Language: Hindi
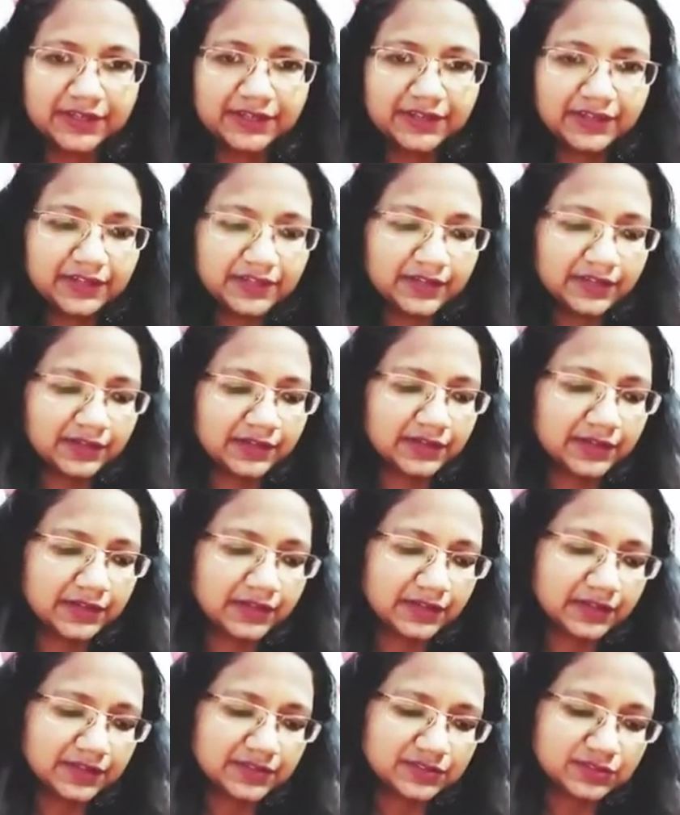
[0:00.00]
ठीक है
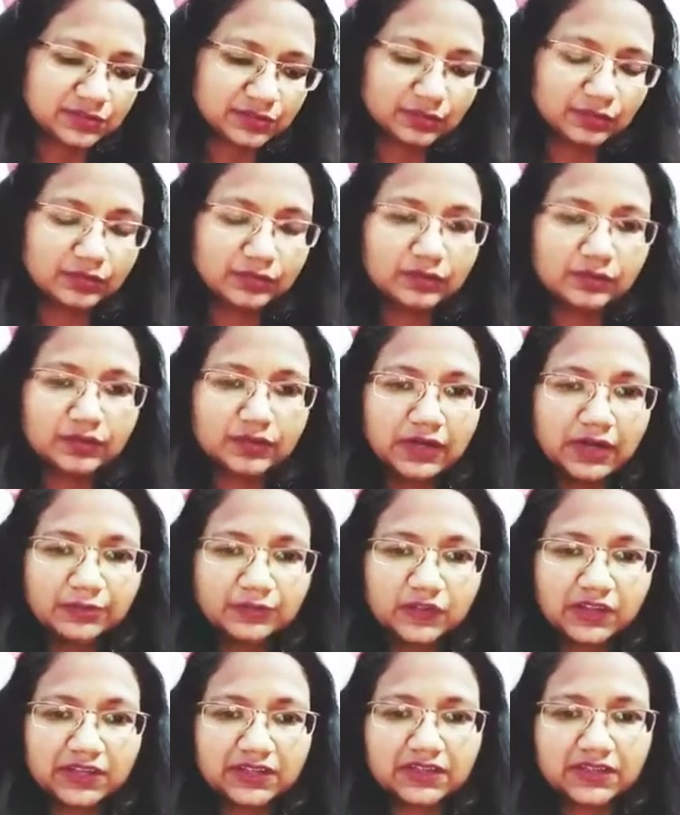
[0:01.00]
सो so,
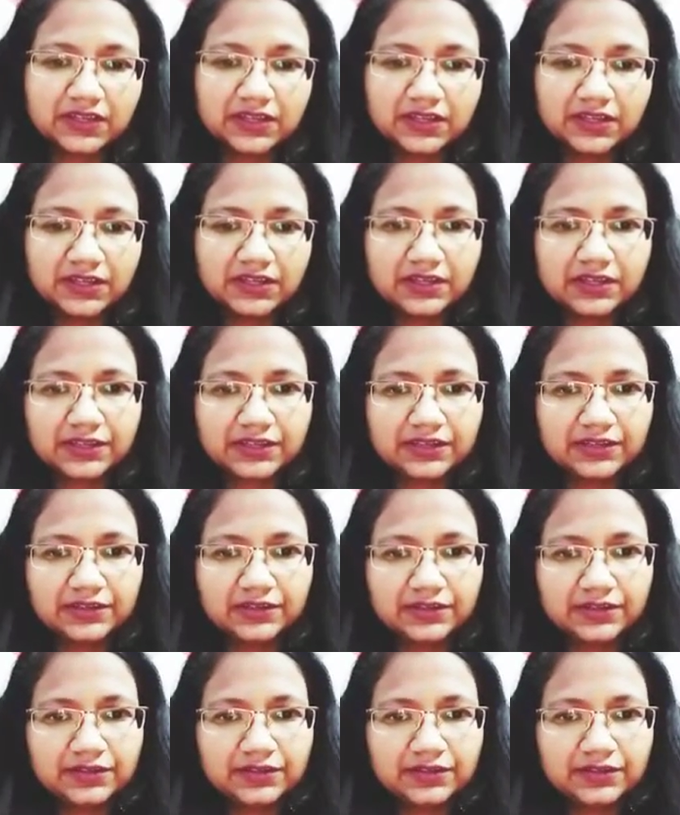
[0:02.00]
हम देखते हैं कि